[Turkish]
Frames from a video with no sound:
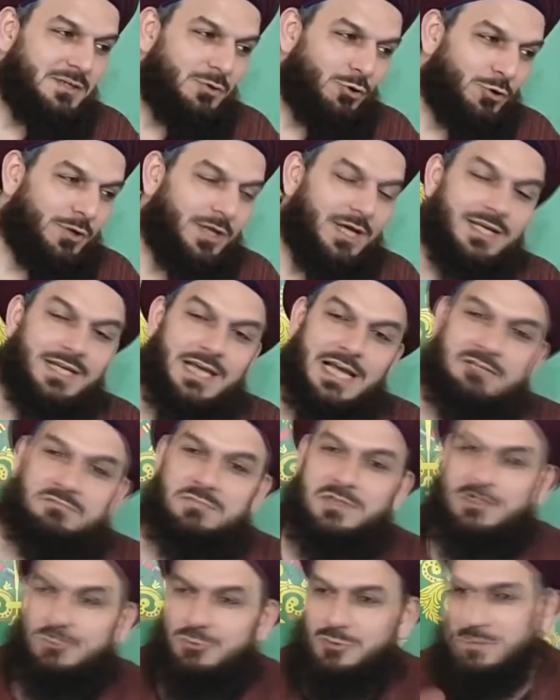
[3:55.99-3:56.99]
Oraya
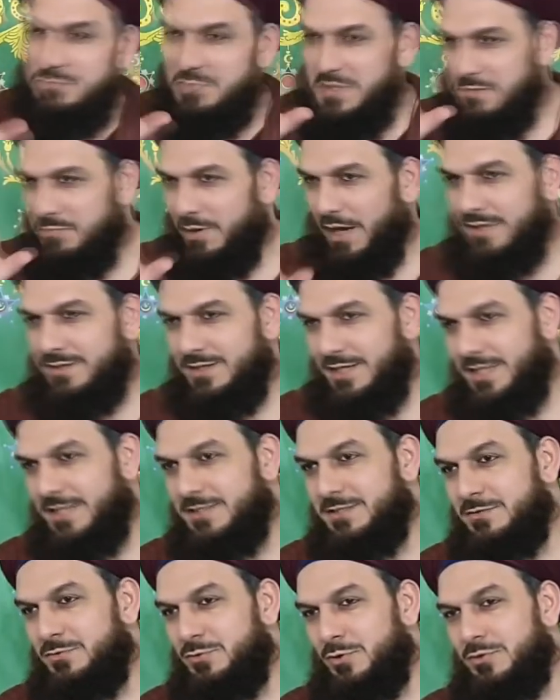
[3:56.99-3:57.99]
gelmeden önce bir bakla
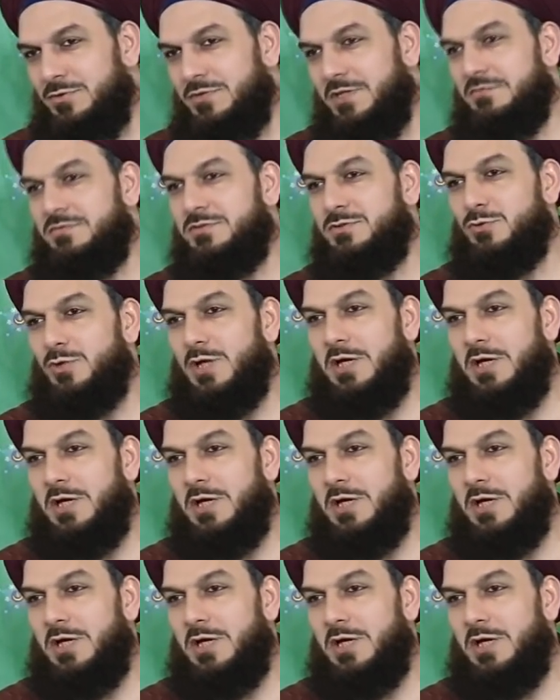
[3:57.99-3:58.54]
yedi diyor tefsir